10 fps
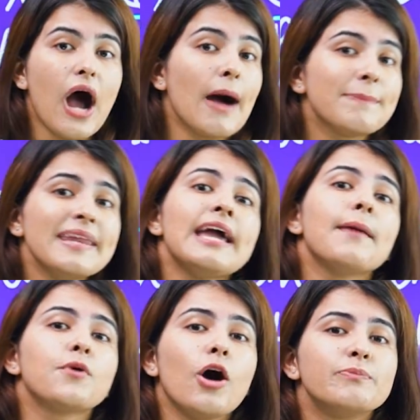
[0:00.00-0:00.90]
अपने
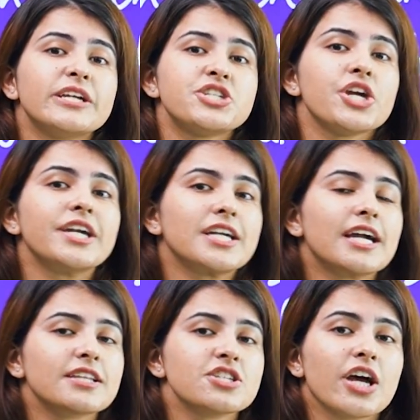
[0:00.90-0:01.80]
आप को अप्रिशिएट
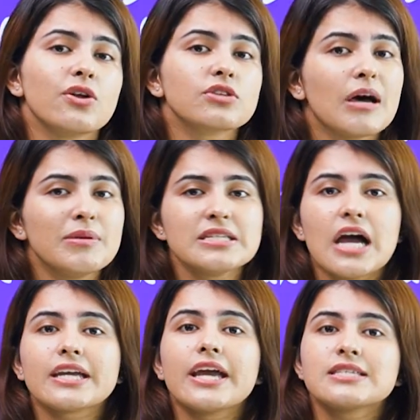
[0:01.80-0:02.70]
करते चलो तभी
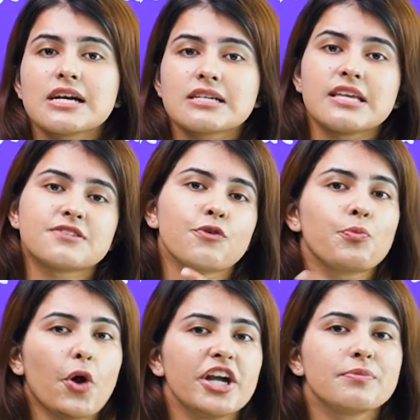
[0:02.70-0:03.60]
जाके एक सक्सेसफुल
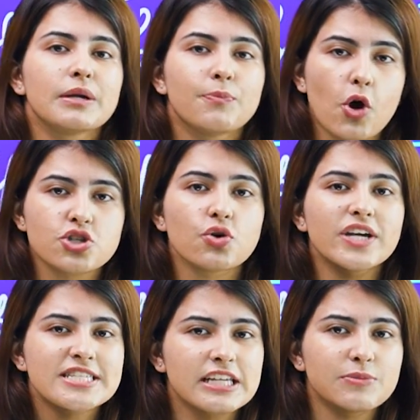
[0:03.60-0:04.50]
पॉइंट पर
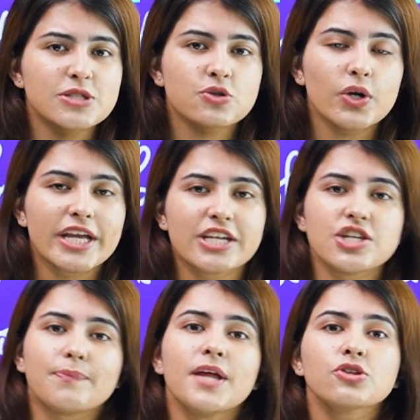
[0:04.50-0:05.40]
पहुँचोगे सिलेबस को लेके
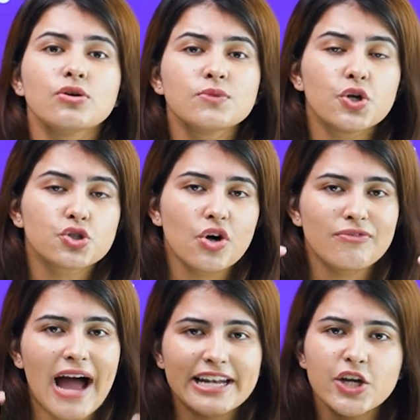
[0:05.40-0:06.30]
जब तक तुम खुद को
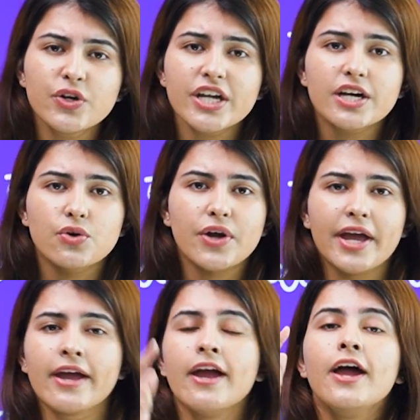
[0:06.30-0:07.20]
वैल्यू नहीं
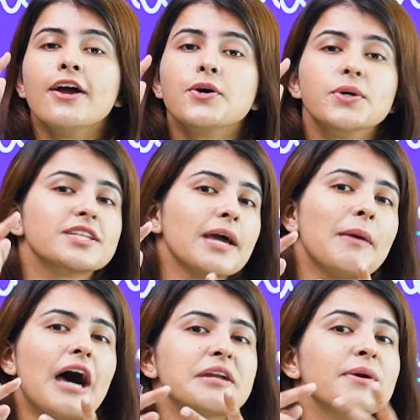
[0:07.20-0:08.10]
करोगे खुद के
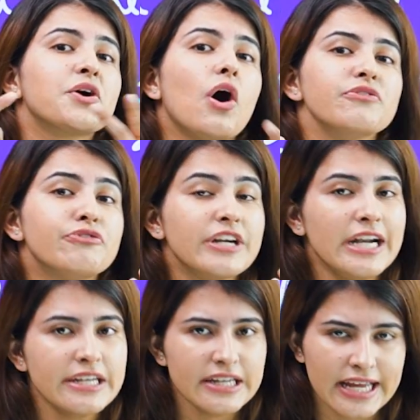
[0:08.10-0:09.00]
बारे में
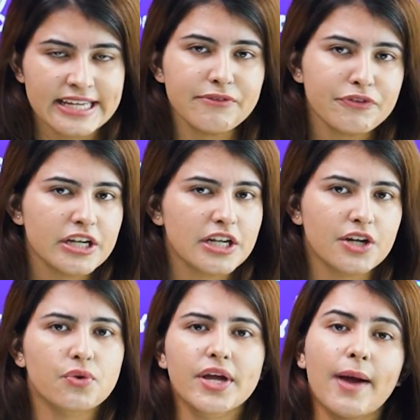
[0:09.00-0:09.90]
कॉन्फिडेंट नहीं फील
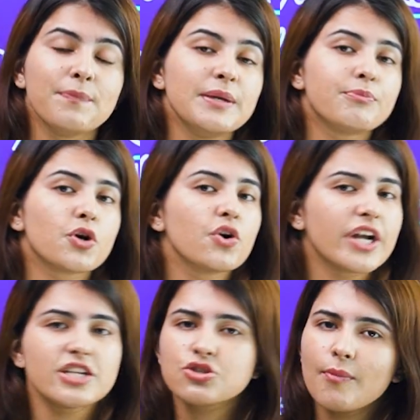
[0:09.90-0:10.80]
करोगे अपनी
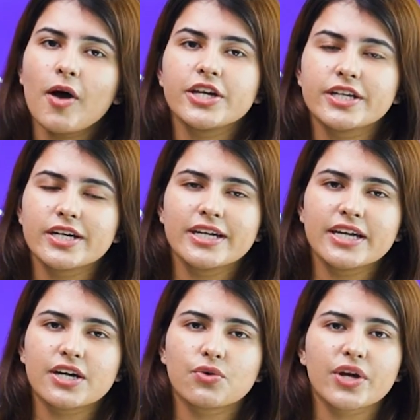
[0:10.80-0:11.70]
प्रोग्रेस को मॉनिटर नहीं
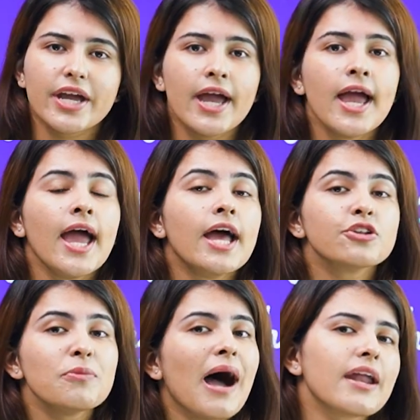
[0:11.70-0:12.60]
करोगे
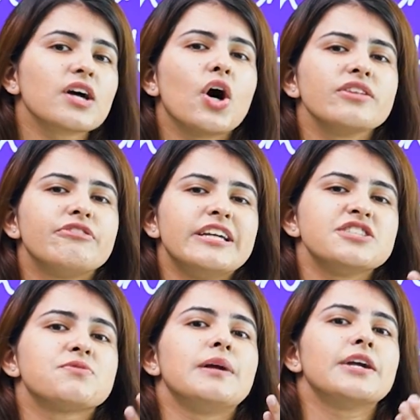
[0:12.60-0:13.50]
तुम्हारा
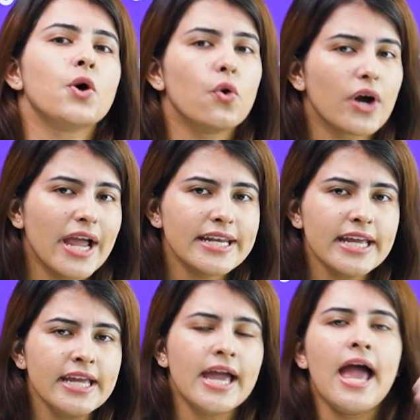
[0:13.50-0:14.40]
कॉन्फिडेंस बिल्ट होगा ही
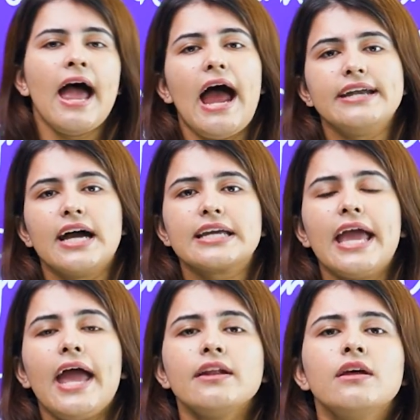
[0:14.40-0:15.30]
नहीं एंड
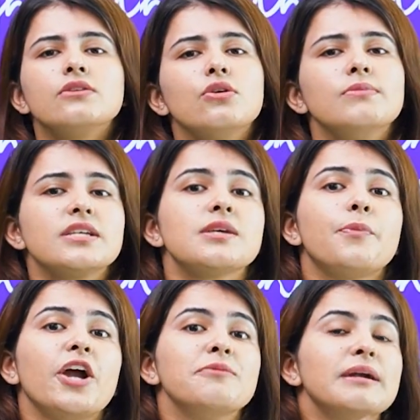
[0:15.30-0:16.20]
अगेन तुम
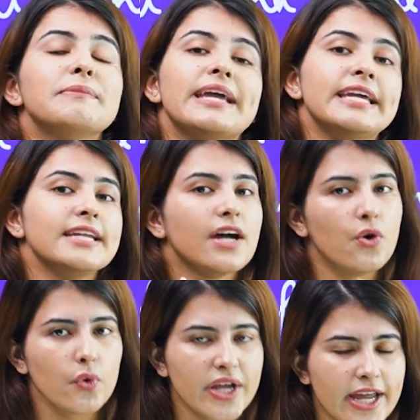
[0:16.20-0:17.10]
डिसअपॉइंटमेंट में ही
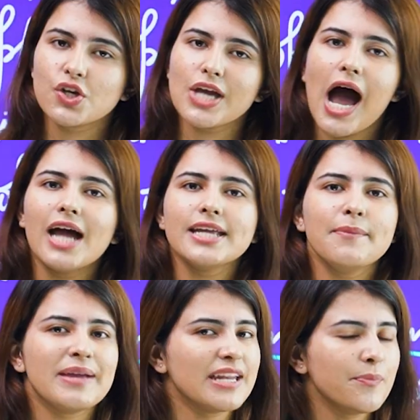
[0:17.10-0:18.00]
रहोगे तो यार ये
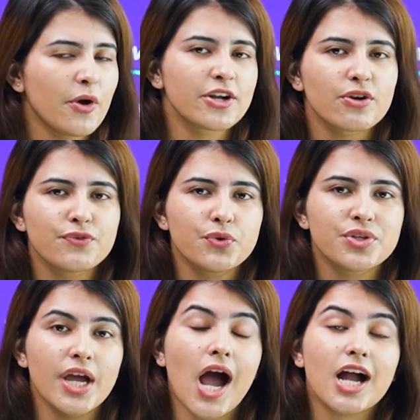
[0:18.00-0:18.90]
मेरे पॉइंट ऑफ व्यू
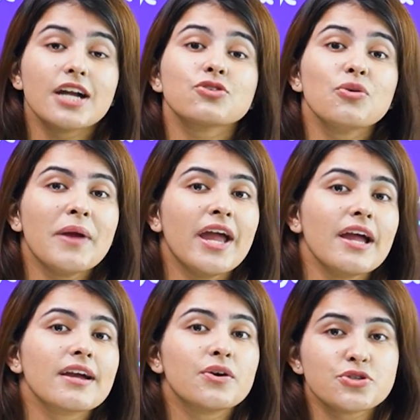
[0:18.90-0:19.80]
थे अगर
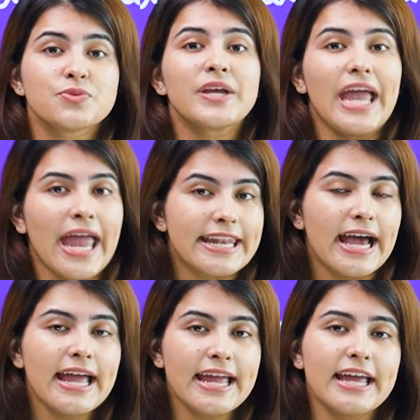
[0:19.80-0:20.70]
तुम्हें कुछ
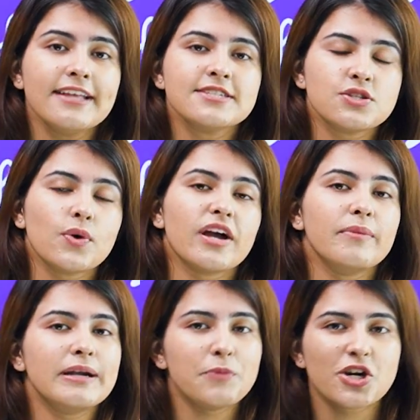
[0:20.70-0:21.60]
कहना है सो
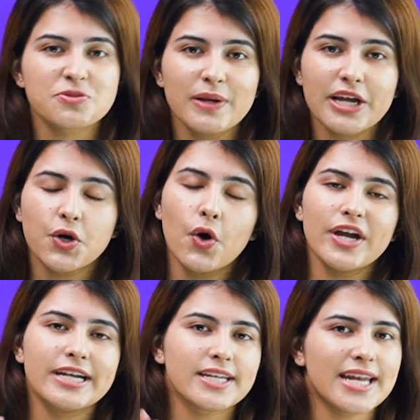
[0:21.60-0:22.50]
कमेंट बॉक्स पे लिखो
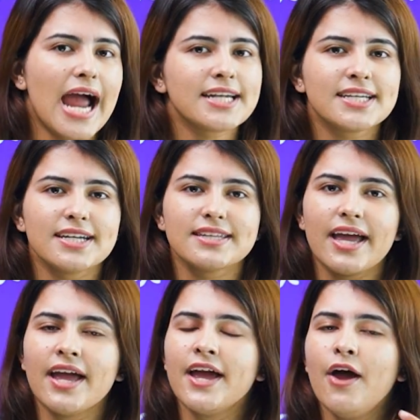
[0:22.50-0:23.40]
इंटरेक्ट करते
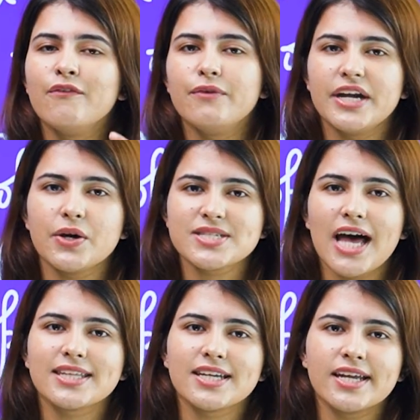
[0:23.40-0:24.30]
हैं वीडियोस
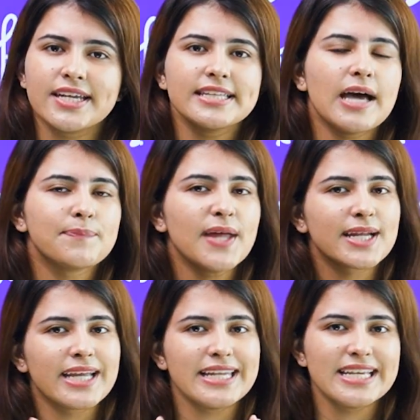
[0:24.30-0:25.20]
आती रहेंगी तब
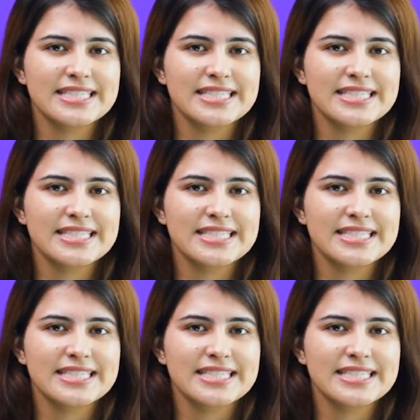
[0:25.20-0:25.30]
तक के लिए